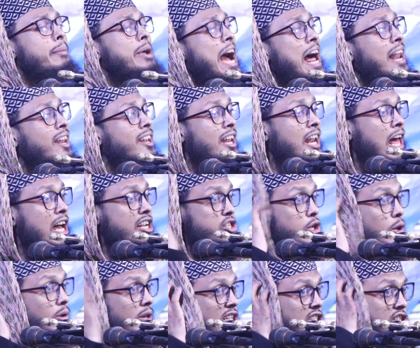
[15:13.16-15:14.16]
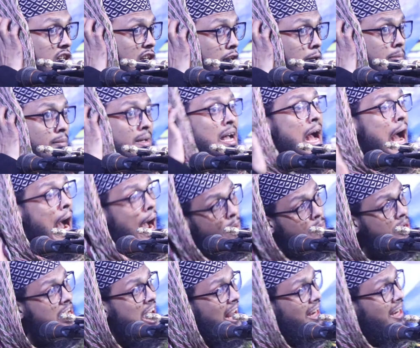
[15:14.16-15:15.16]
আমি আল্লাহ শুনেছি
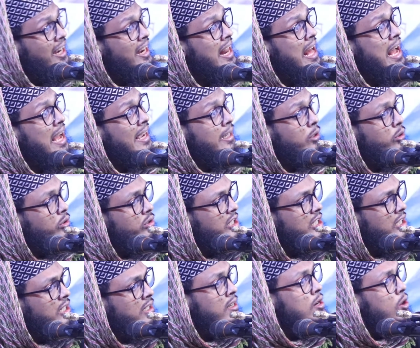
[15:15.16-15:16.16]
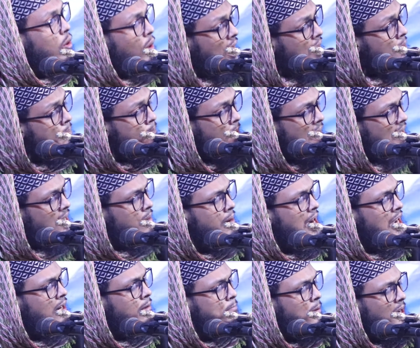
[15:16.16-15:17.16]
আমি আল্লাহ ইহুদির ওই
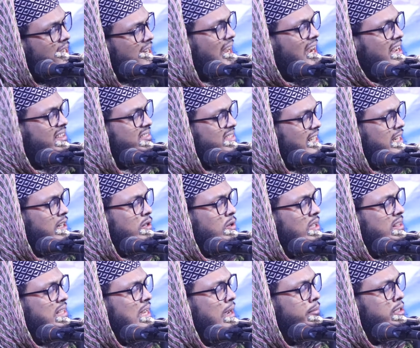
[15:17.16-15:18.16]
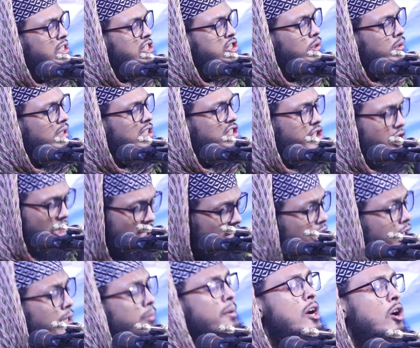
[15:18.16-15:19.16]
বেঈমান ফিনহাসের কথা আমি শুনেছি
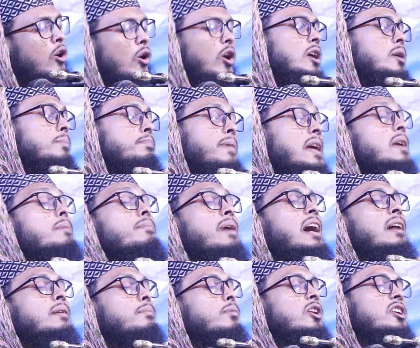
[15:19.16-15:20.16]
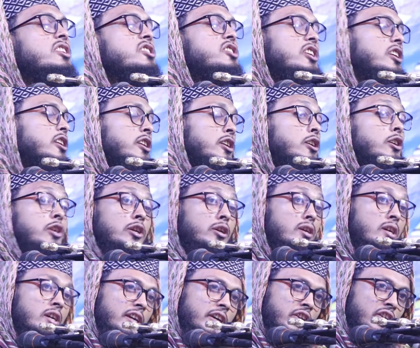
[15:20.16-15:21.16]
ওই বেঈমান বলেছে
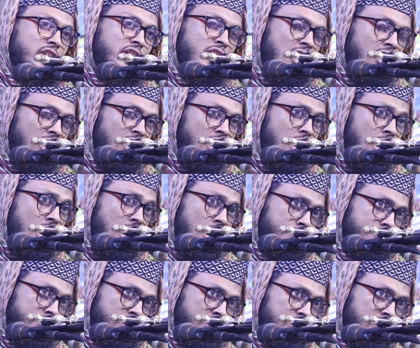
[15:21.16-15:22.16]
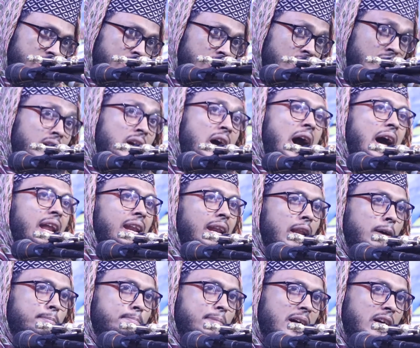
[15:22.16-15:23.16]
ইন্নাল্লাহ ফকির
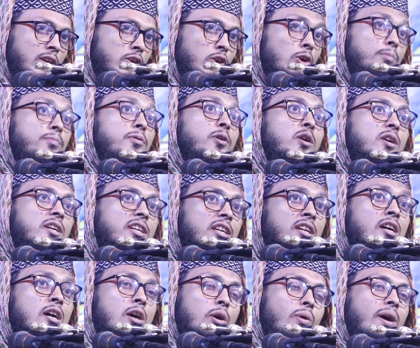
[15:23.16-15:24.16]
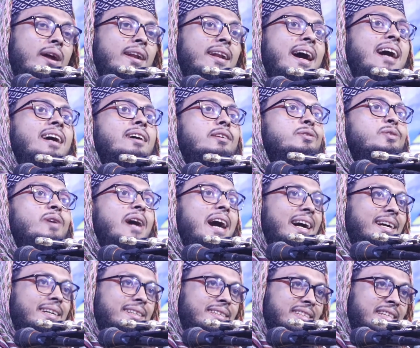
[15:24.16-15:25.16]
আল্লাহ পাক হলো ফকির ওয়া নাহনু
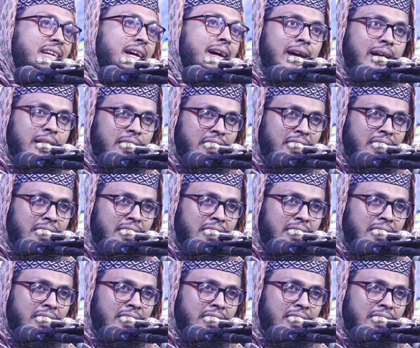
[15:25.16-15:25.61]
আগনিয়া